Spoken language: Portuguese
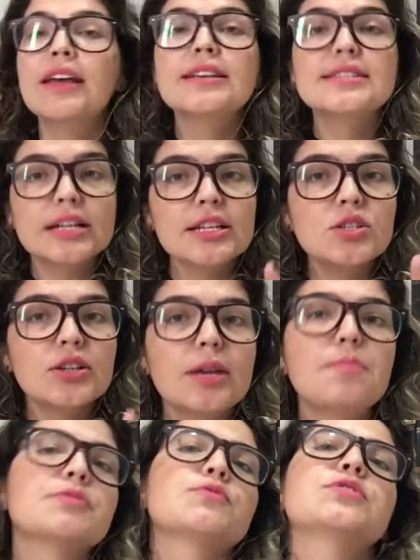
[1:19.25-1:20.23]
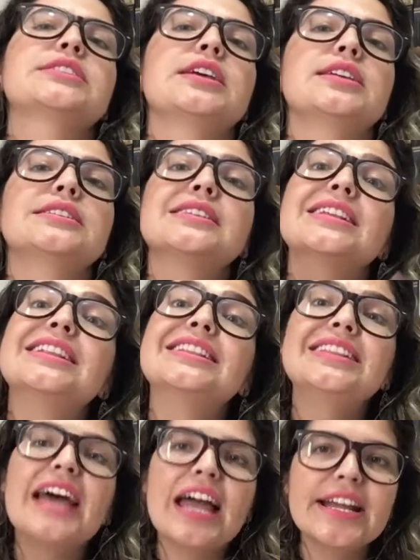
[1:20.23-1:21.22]
Selecionei para vocês
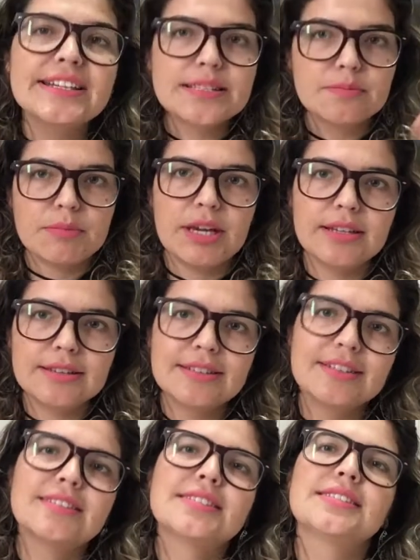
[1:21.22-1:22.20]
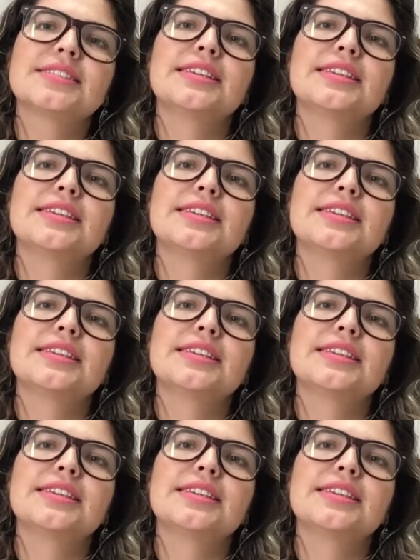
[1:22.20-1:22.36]
10 metas